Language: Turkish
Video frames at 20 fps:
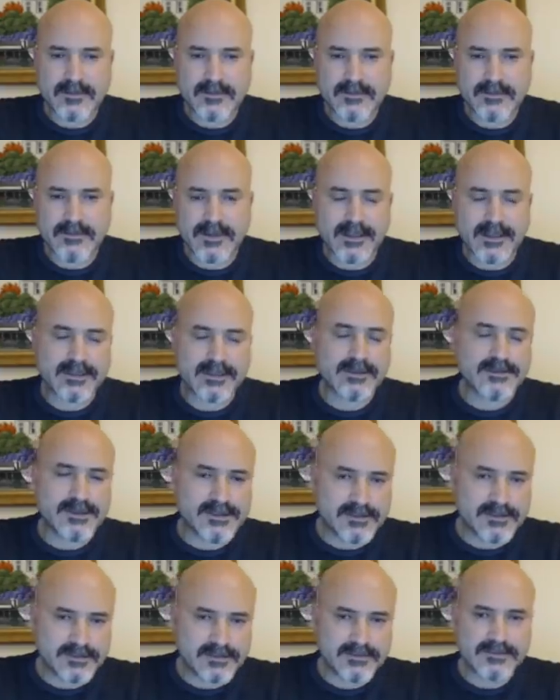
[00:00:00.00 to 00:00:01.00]

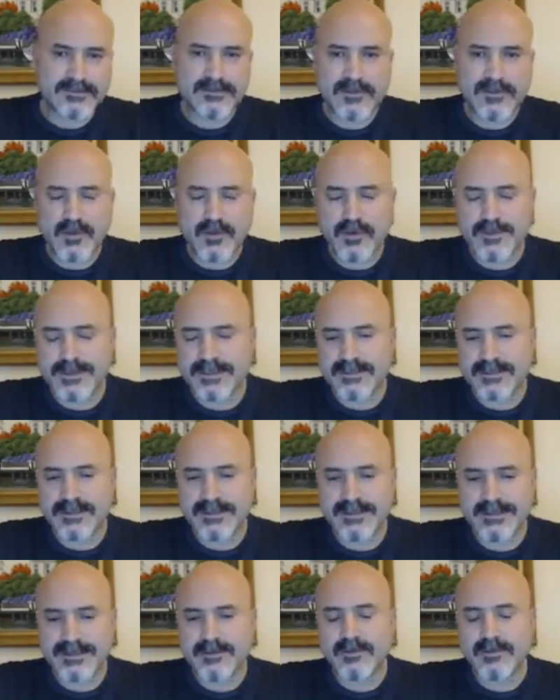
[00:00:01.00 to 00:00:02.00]
halkımızın ölmesine
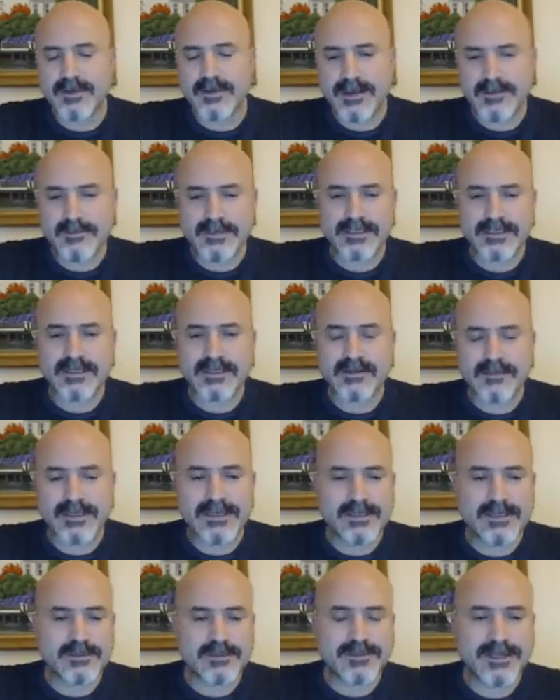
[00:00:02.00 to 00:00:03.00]
neden olan bir takım
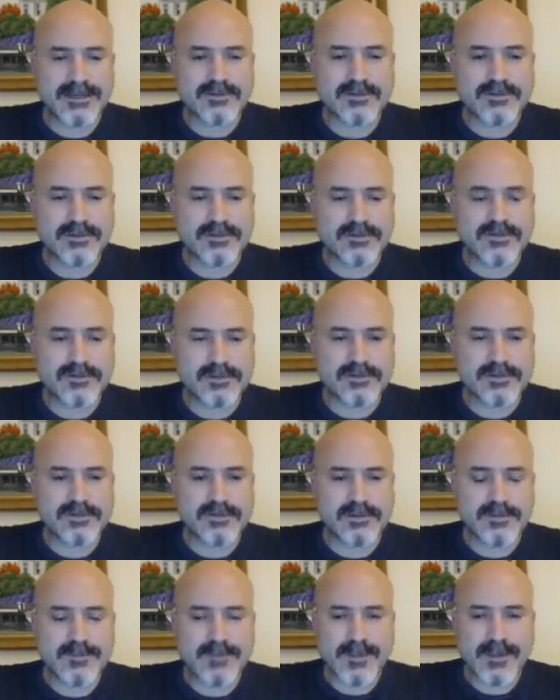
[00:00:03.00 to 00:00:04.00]
gelişmeler söz
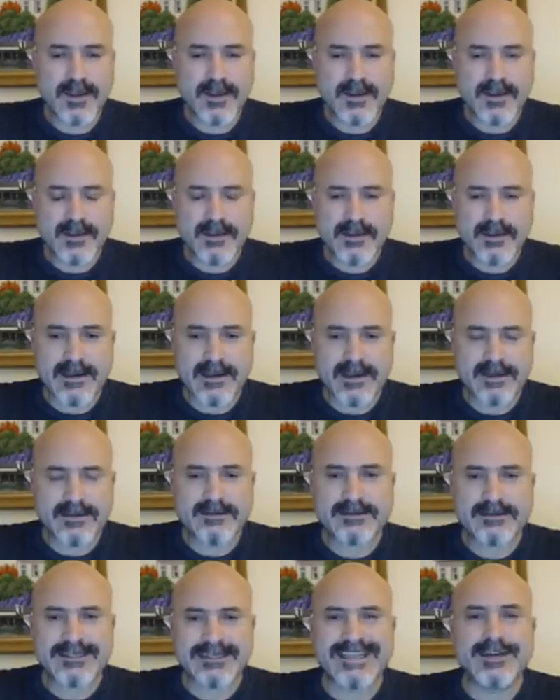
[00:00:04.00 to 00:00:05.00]
konusuydu.
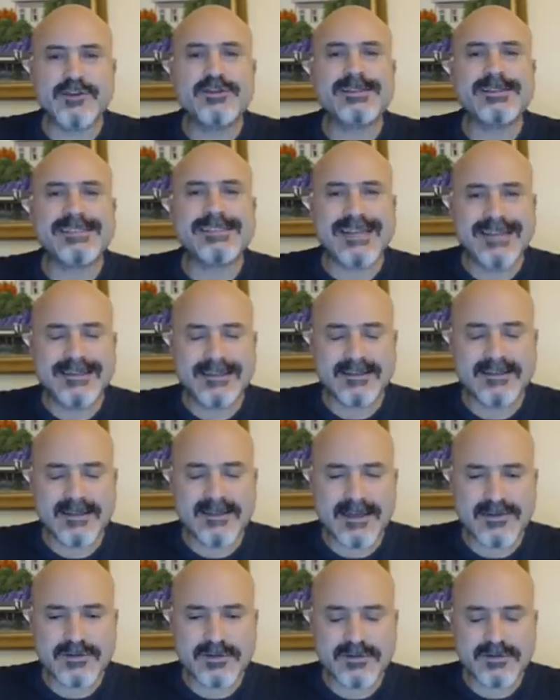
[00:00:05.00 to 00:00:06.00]
Yani terörist saldırılar
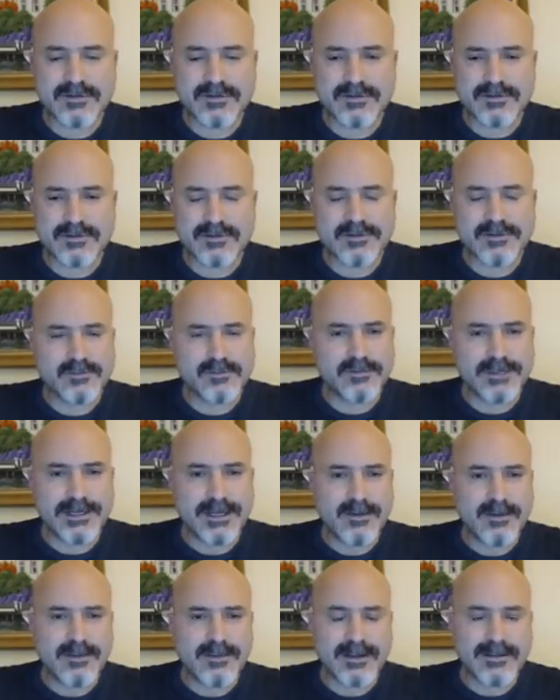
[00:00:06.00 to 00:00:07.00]
söz konusuydu. Bunları
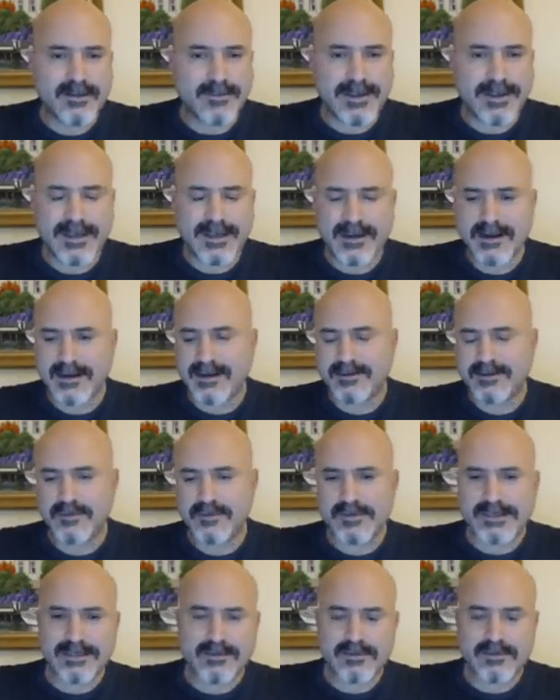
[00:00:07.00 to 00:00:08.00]
yapan da PKK'nın
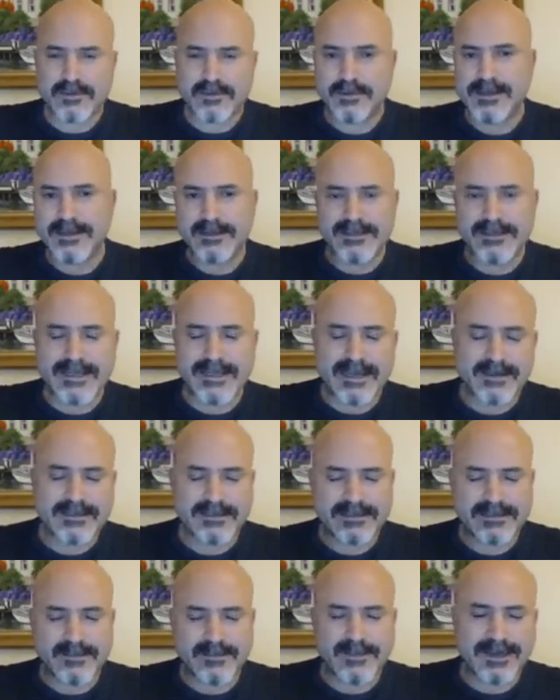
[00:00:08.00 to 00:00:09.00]
uzantısı olan diğer
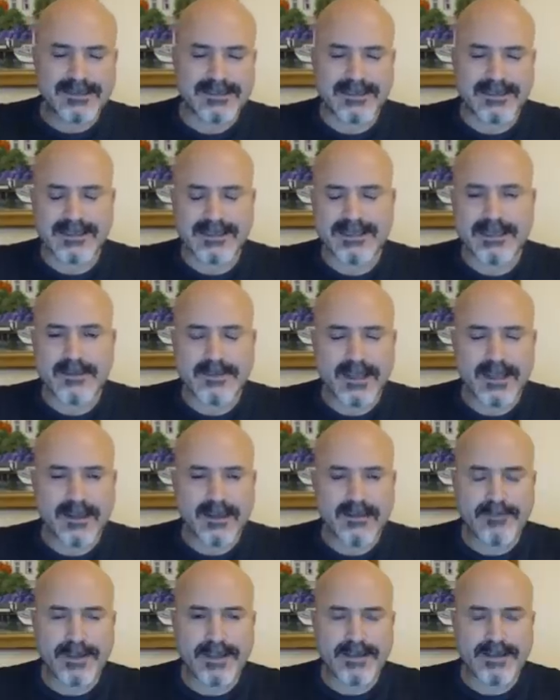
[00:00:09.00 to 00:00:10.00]
işte bahsedilen
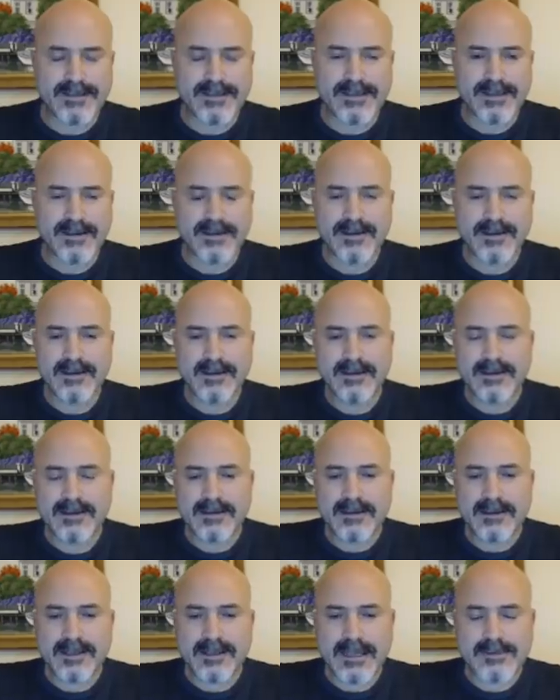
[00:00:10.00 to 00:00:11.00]
YPG, PYD
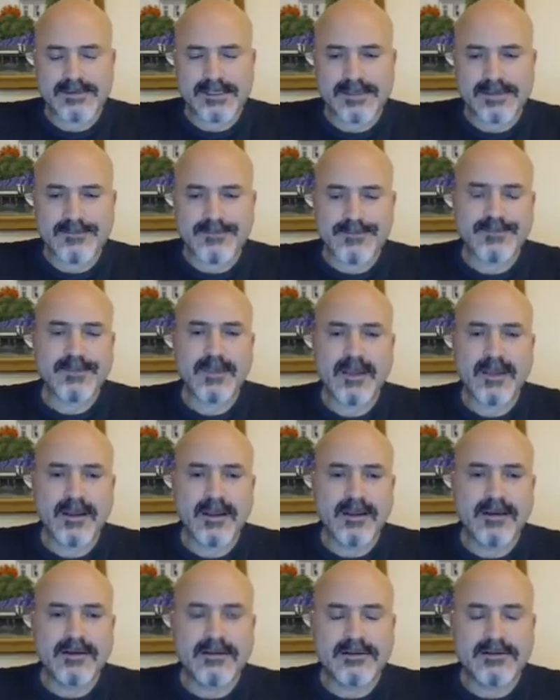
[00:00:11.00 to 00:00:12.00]
hepsi.
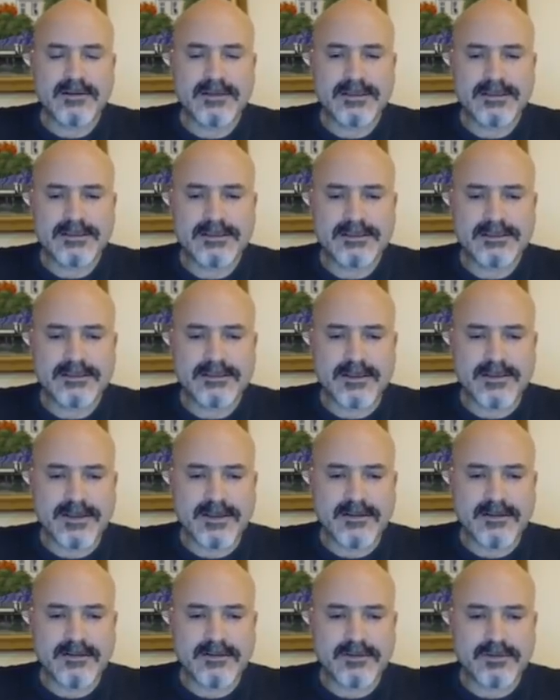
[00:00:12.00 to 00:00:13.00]
E, tabii
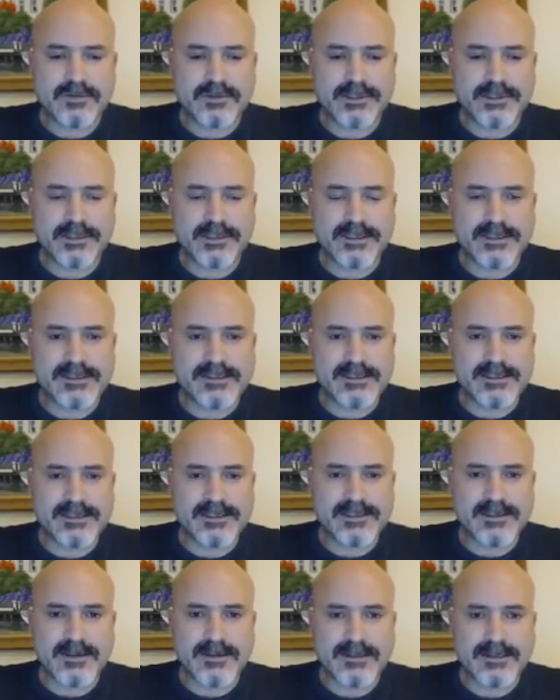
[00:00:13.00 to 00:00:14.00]
Türkiye'de ister
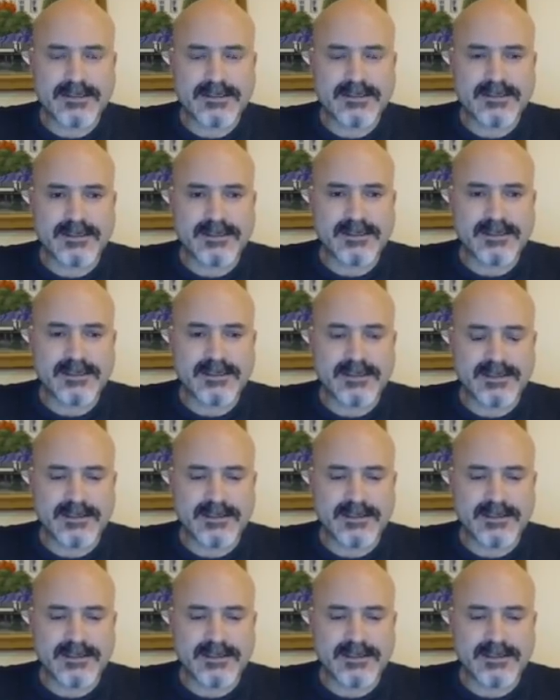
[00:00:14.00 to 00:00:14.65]
istemez dedi ki